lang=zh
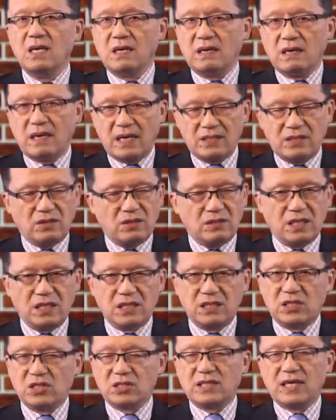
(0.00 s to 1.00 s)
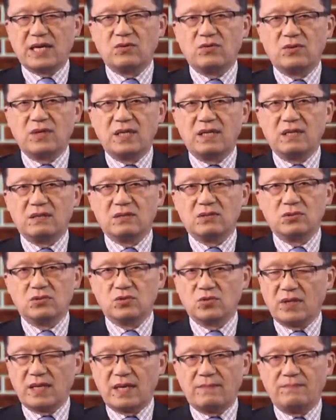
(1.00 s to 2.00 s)
按照这个制裁规定
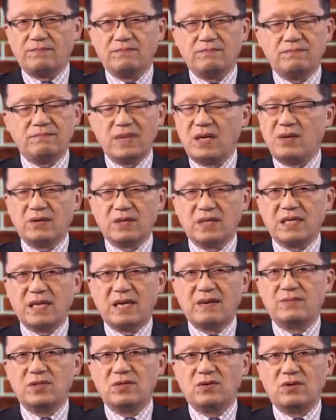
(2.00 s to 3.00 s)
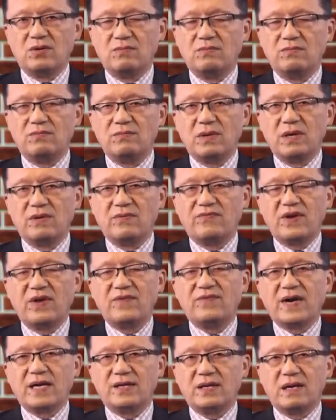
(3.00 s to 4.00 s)
做的，没有跟他们有非
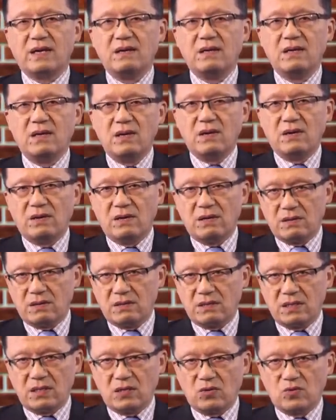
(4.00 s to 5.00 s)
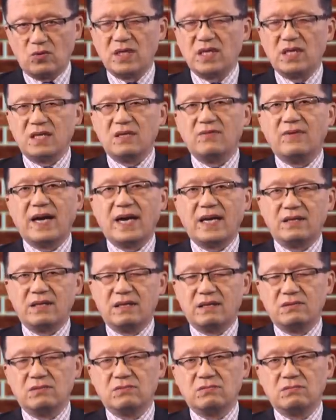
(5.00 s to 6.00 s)
法的呃这个规定以外
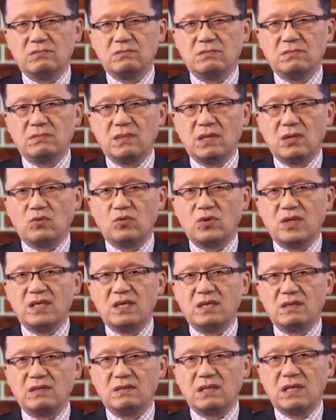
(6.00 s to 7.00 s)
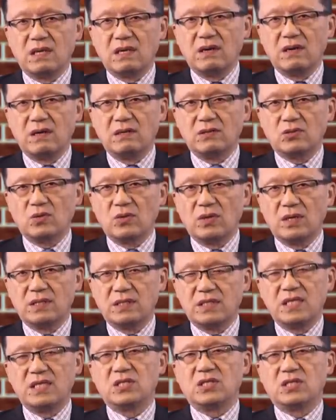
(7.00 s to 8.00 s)
的，规定这个所
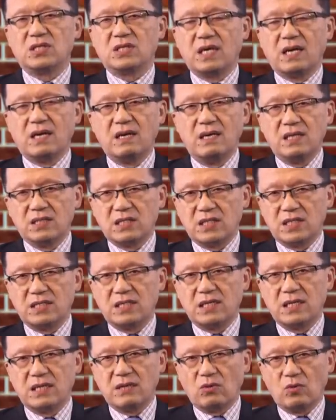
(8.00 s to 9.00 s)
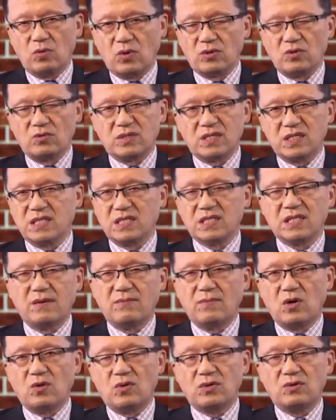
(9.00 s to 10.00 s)
禁止的这些活动、这些商
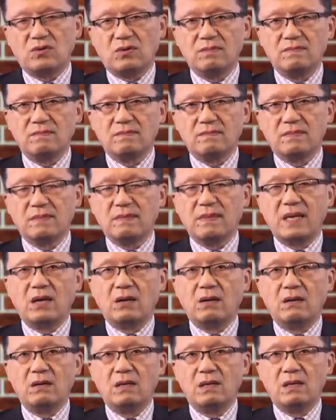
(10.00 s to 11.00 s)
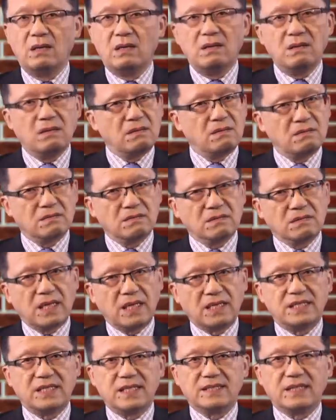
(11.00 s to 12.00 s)
贸活动没有。
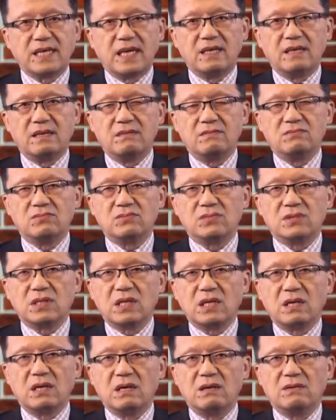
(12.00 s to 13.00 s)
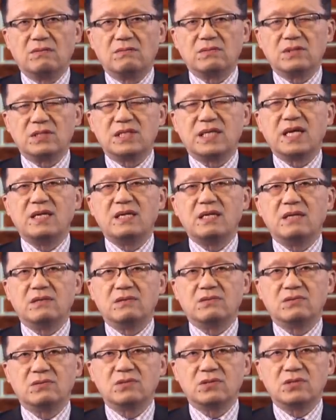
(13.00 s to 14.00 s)
但现在这个协议
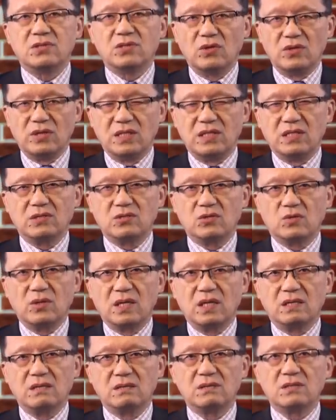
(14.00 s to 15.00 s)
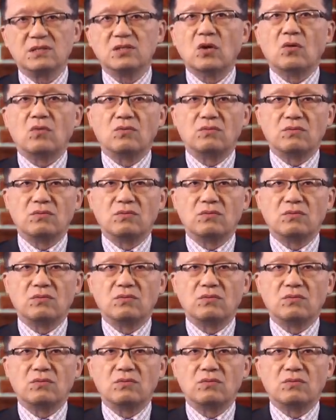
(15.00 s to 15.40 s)
就已经说了有，